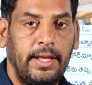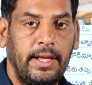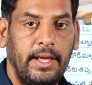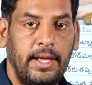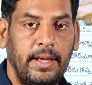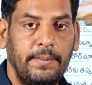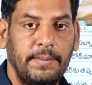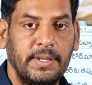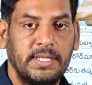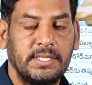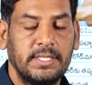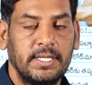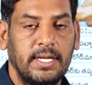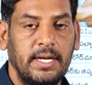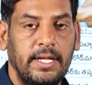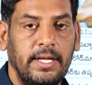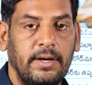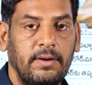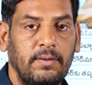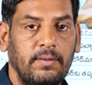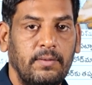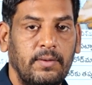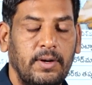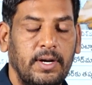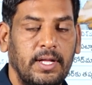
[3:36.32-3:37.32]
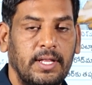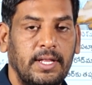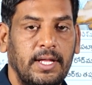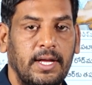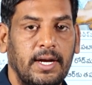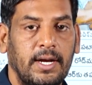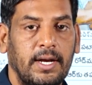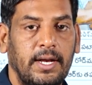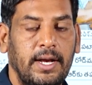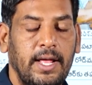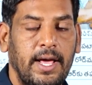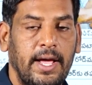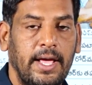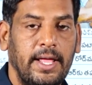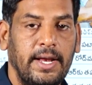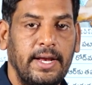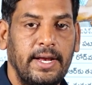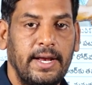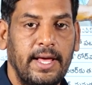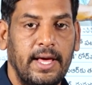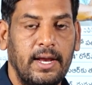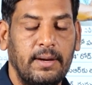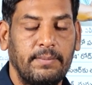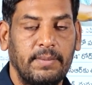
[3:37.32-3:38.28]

ఏం ఇస్తలేరు ఉన్న దాంట్లోనే ఆయననే